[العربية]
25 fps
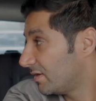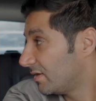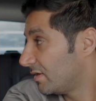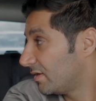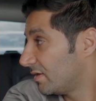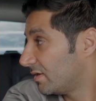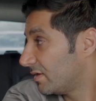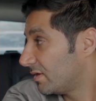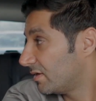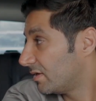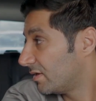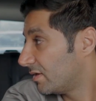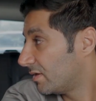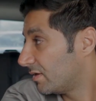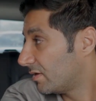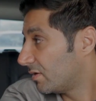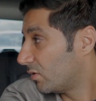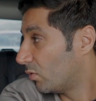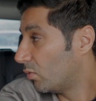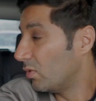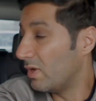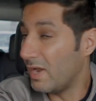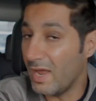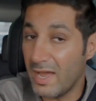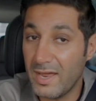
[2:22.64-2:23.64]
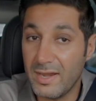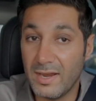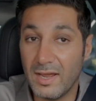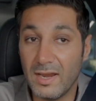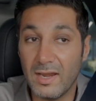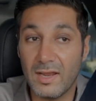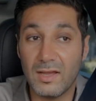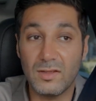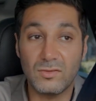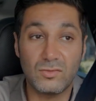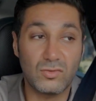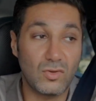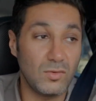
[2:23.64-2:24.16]
ايه ايه والان
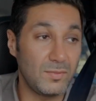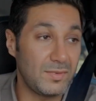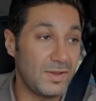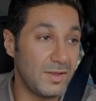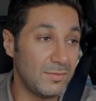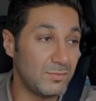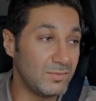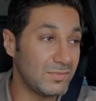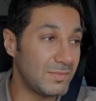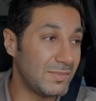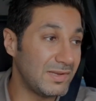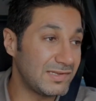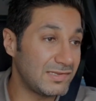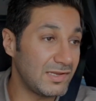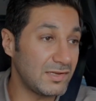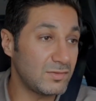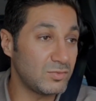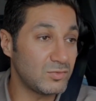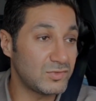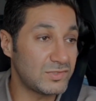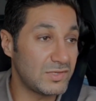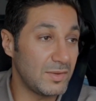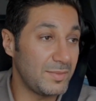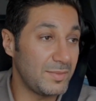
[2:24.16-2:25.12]
علاقتكم كيف ما زلت ما